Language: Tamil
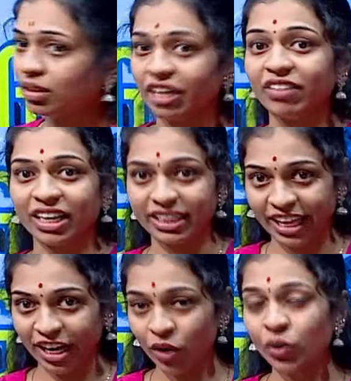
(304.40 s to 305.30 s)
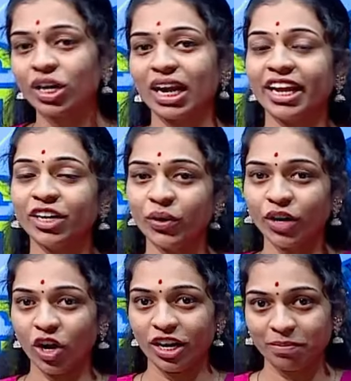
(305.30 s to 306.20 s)
இவங்களுக்கு தெரியும்
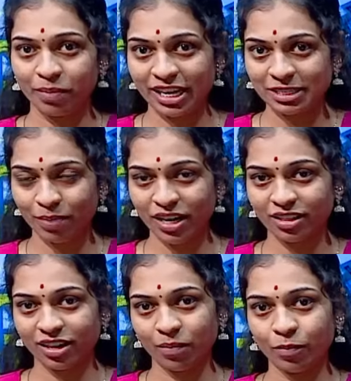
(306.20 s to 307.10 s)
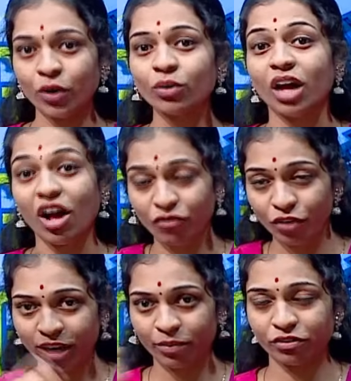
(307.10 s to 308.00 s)
கிளைண்ட்டோட ஆர்டர் பிளேஸ் பண்ணதுக்கப்புறம்
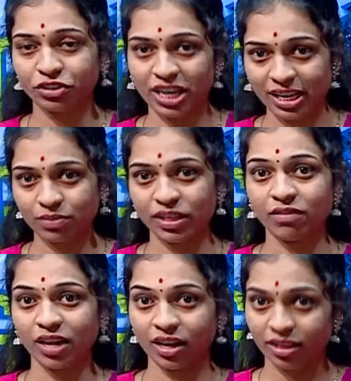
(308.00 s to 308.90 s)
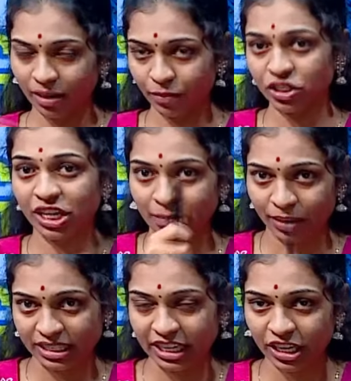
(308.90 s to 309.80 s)
அவ்வளோ நம்பர் ஆஃப் ஷேர்ஸ் வந்து வாங்கினதுக்கப்புறம் ஷேர்
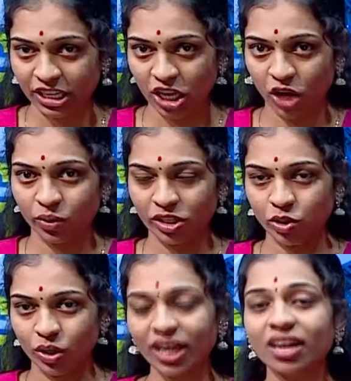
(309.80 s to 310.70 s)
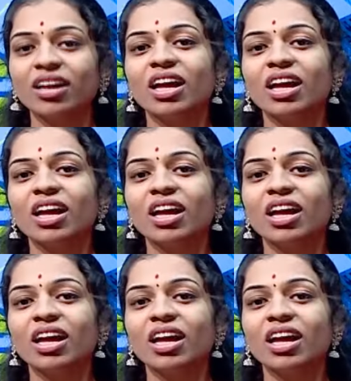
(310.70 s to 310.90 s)
ப்ரைஸ் இன்க்ரீஸ் ஆகும்னு சொல்லி